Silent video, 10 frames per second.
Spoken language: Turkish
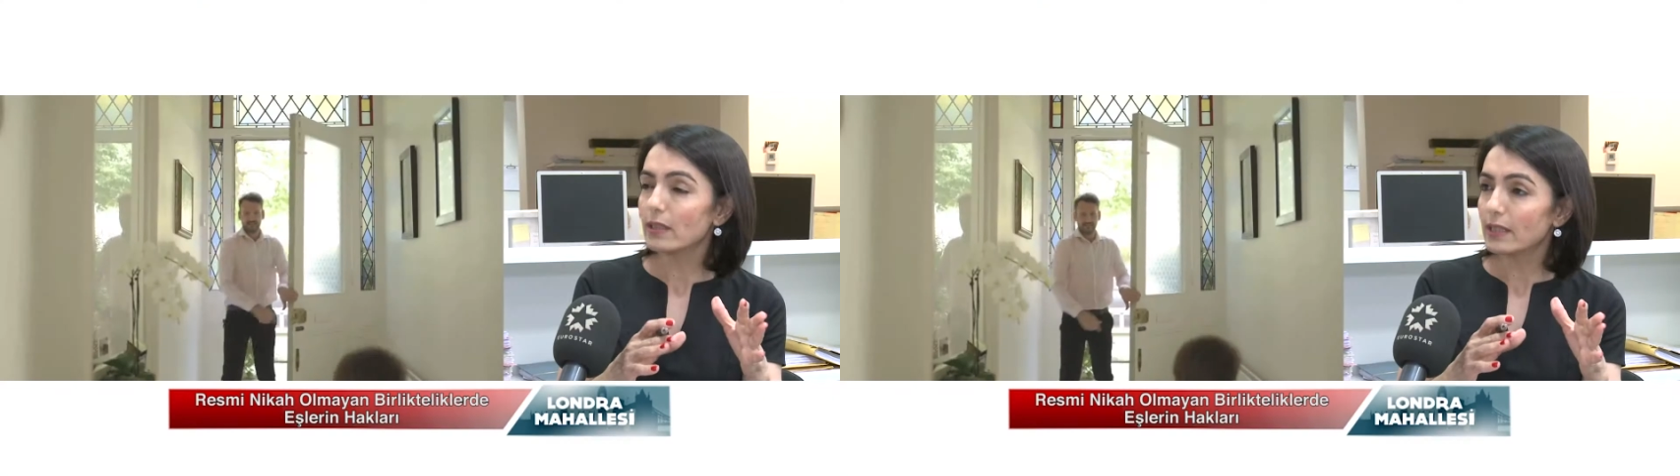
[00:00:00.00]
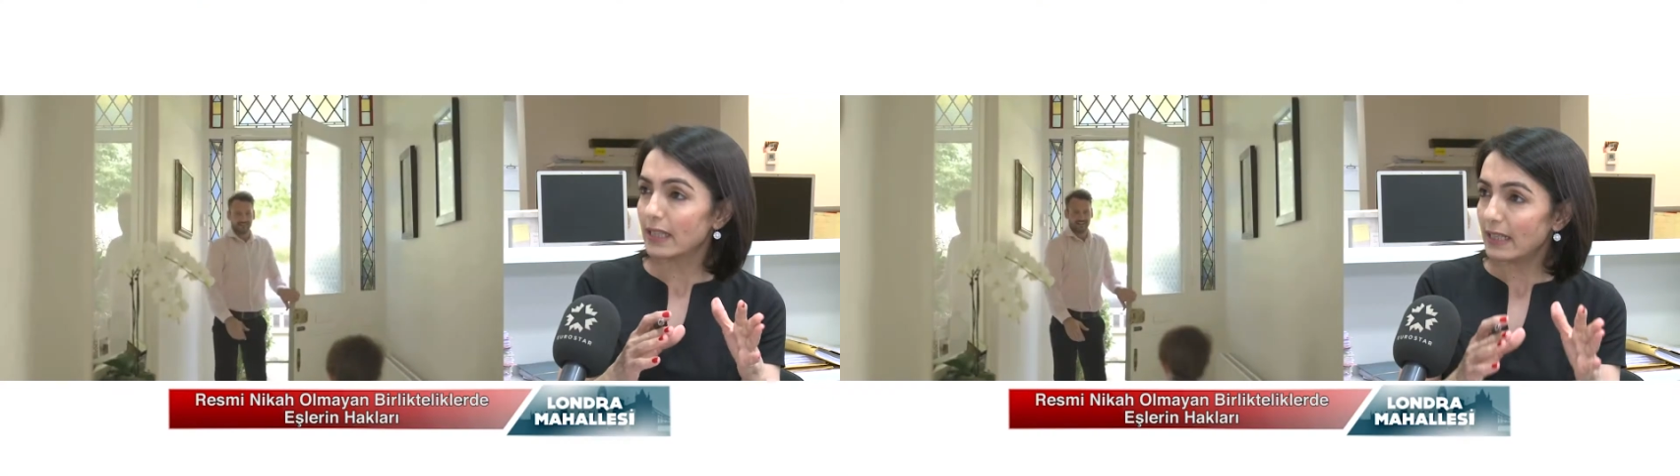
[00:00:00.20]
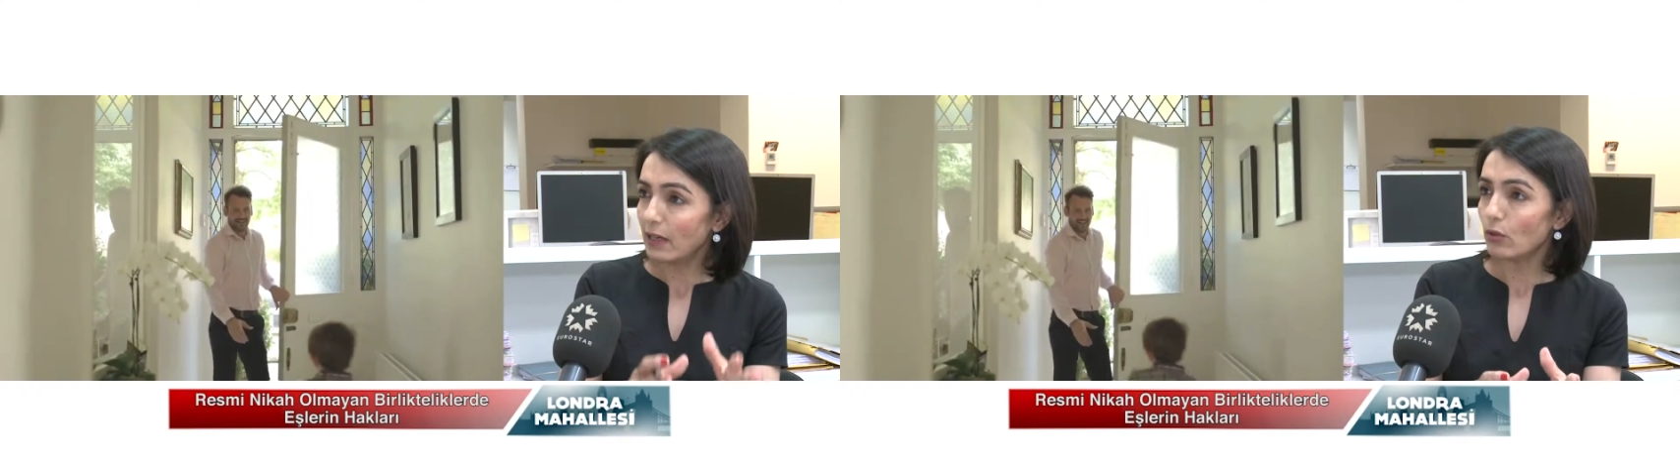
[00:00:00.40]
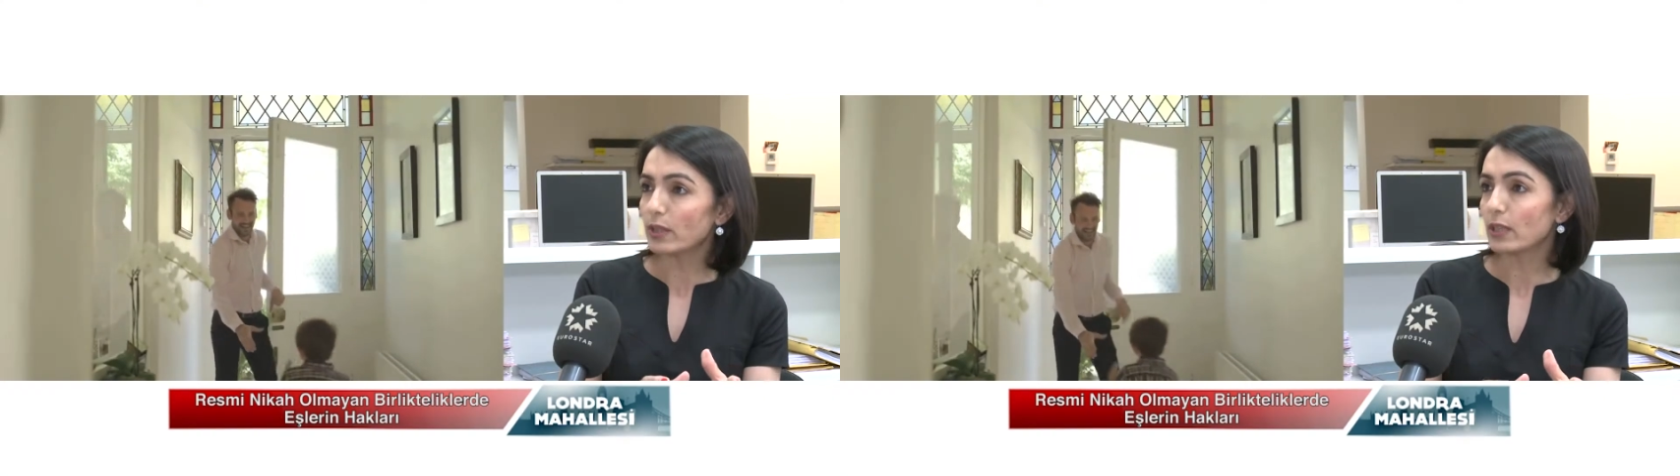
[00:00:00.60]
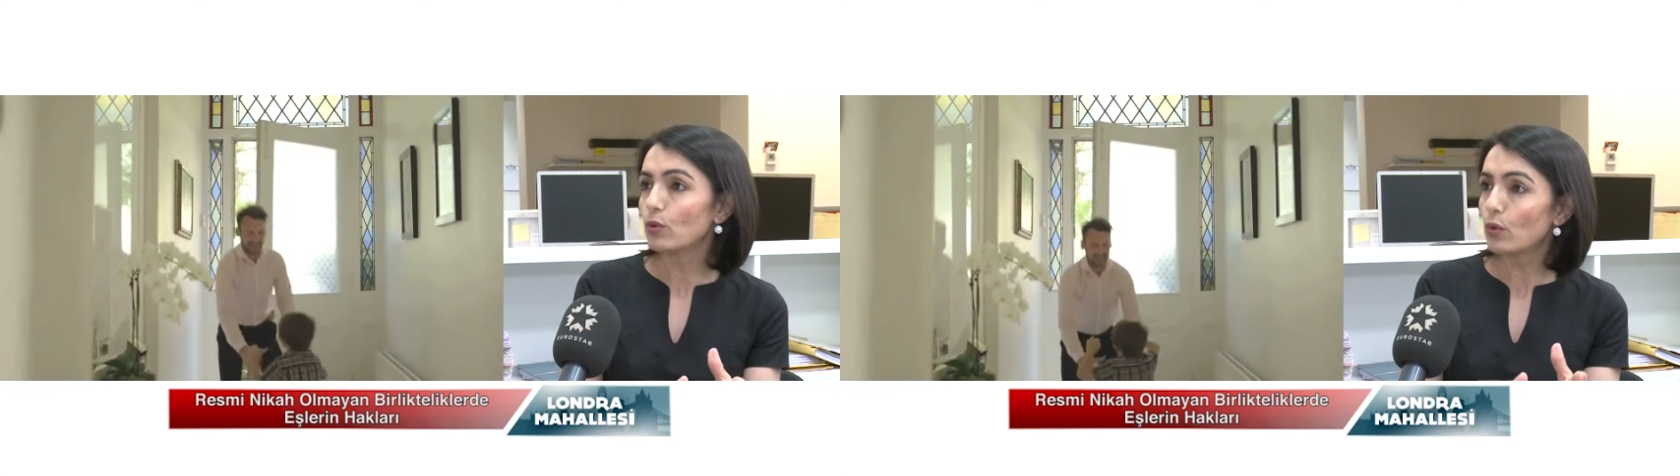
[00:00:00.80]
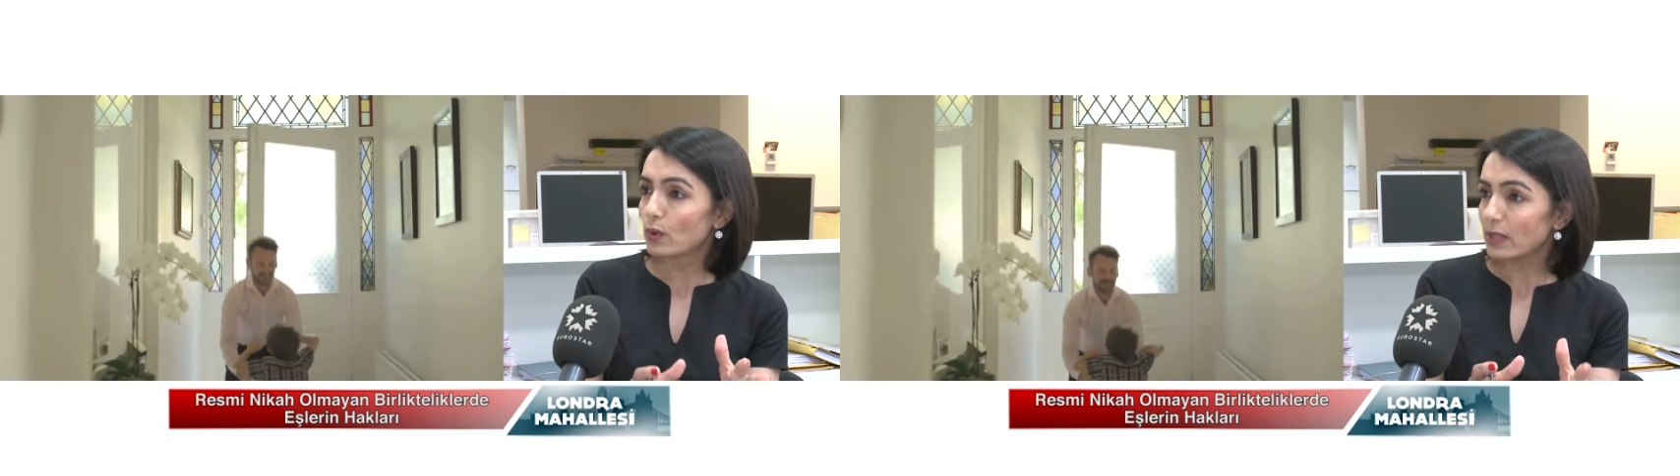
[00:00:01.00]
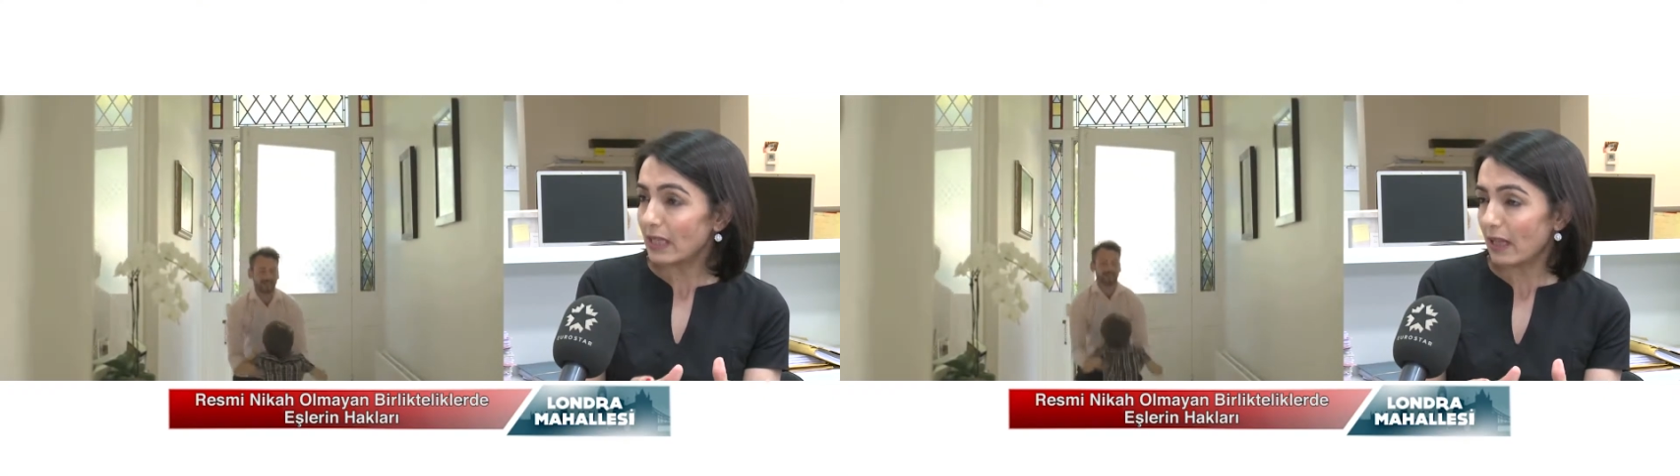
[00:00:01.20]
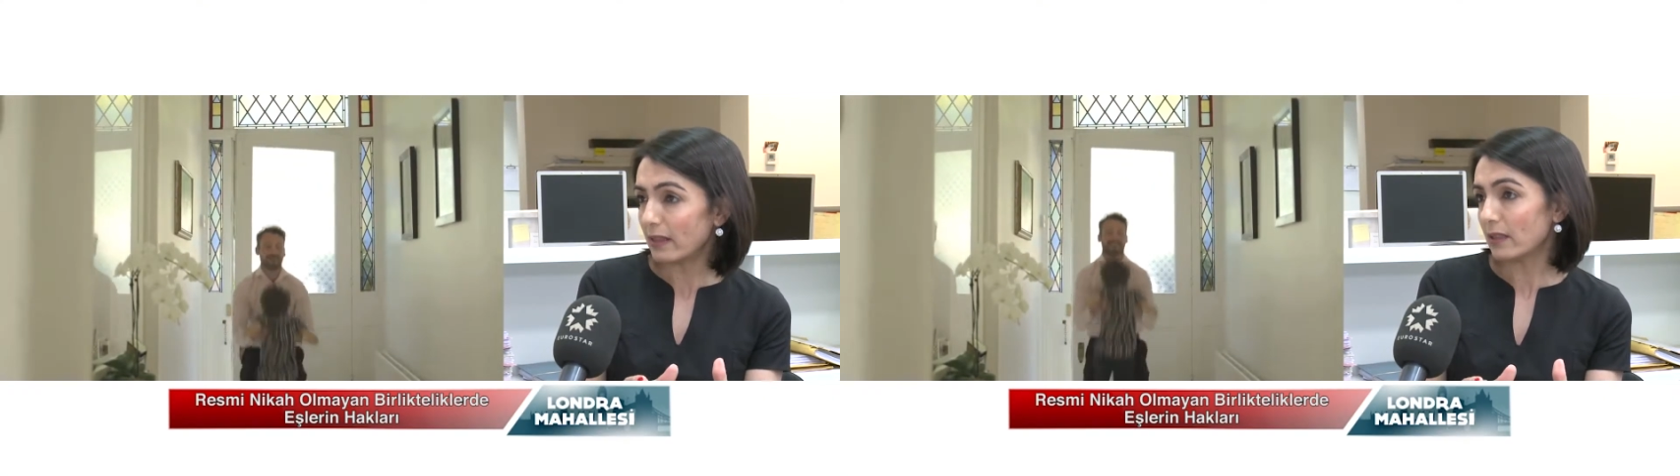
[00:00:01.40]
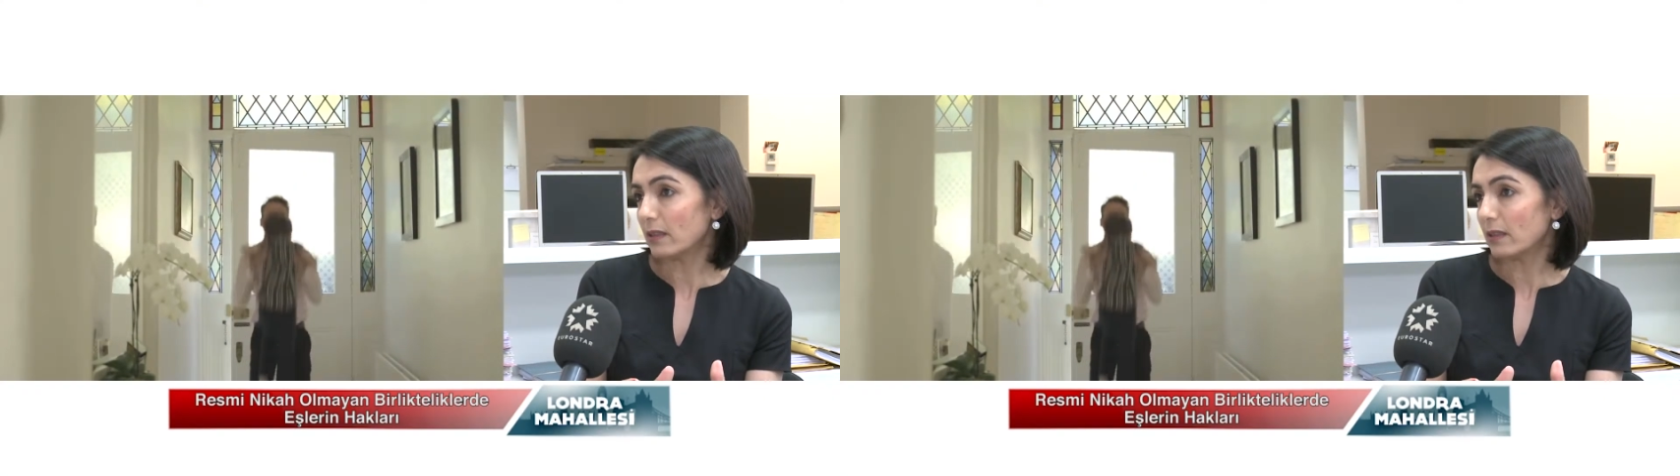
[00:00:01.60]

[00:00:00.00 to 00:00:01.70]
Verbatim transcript: Genel olarak hukuksal an,